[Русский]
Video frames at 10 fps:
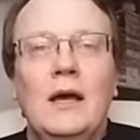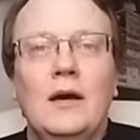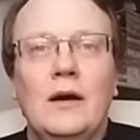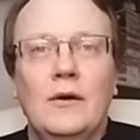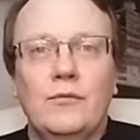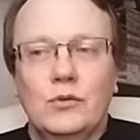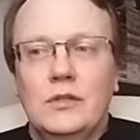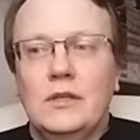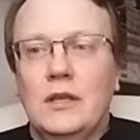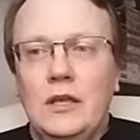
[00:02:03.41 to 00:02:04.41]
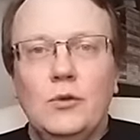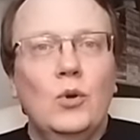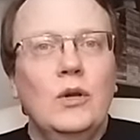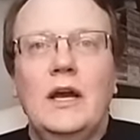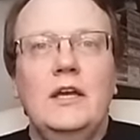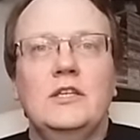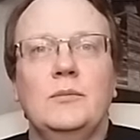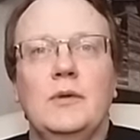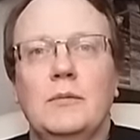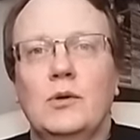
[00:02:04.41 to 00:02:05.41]
вот и только
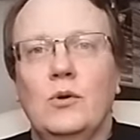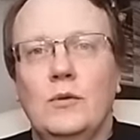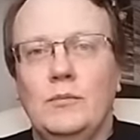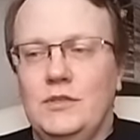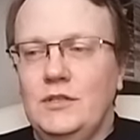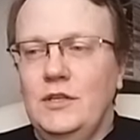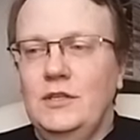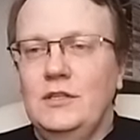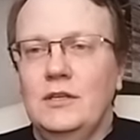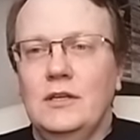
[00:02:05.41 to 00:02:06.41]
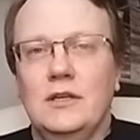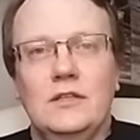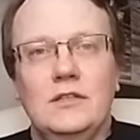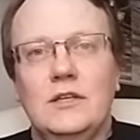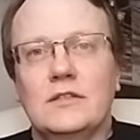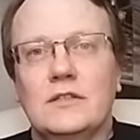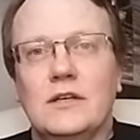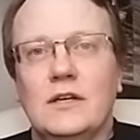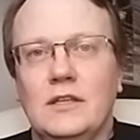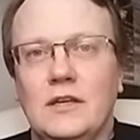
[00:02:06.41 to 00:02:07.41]
этим я могу объяснить интерес
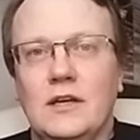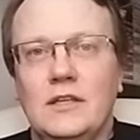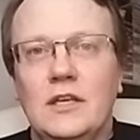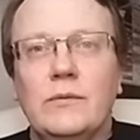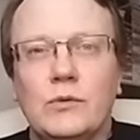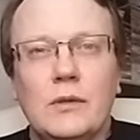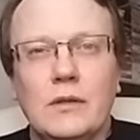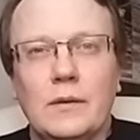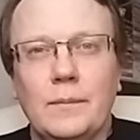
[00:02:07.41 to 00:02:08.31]
к этой картине, вот